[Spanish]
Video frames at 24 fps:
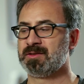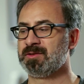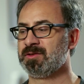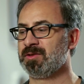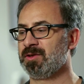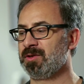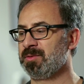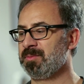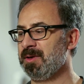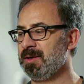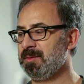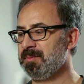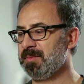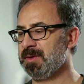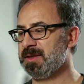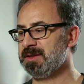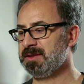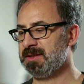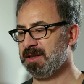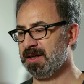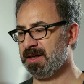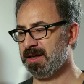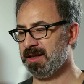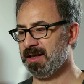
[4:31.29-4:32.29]

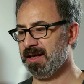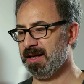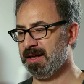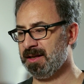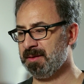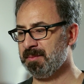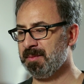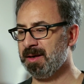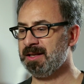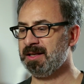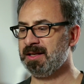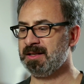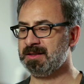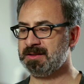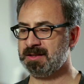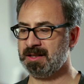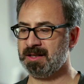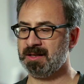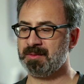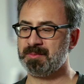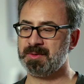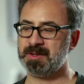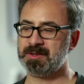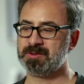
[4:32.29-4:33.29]
Normalmente, además del
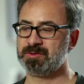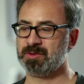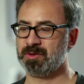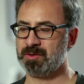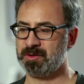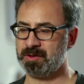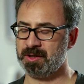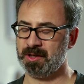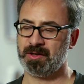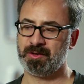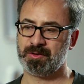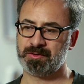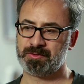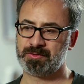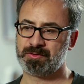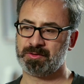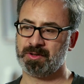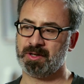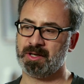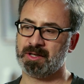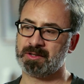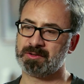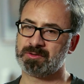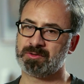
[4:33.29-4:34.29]
entrenamiento que los
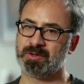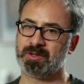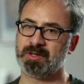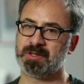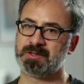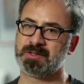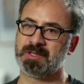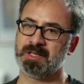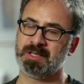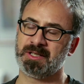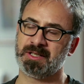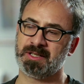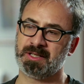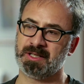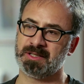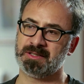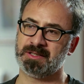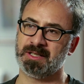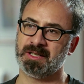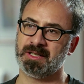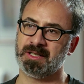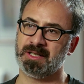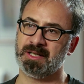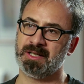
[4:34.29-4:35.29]
actores tienen que
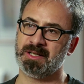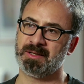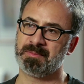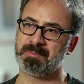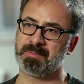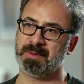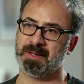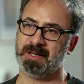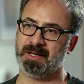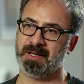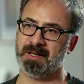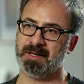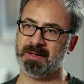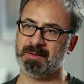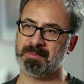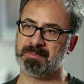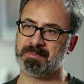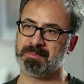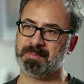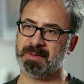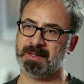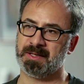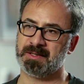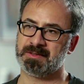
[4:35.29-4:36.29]
tener para,
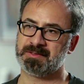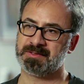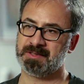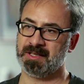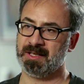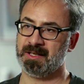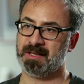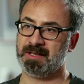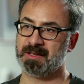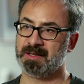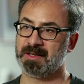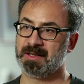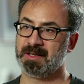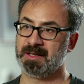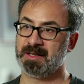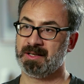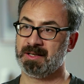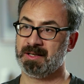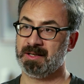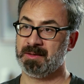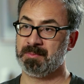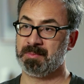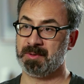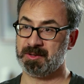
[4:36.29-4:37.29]
hacer
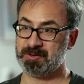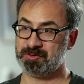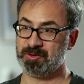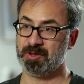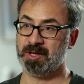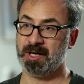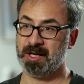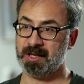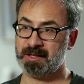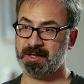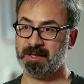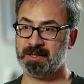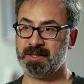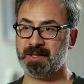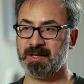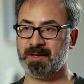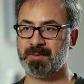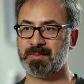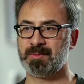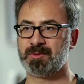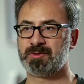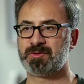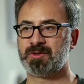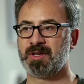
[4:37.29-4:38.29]
el personaje,
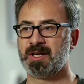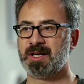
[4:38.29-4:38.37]
digamos,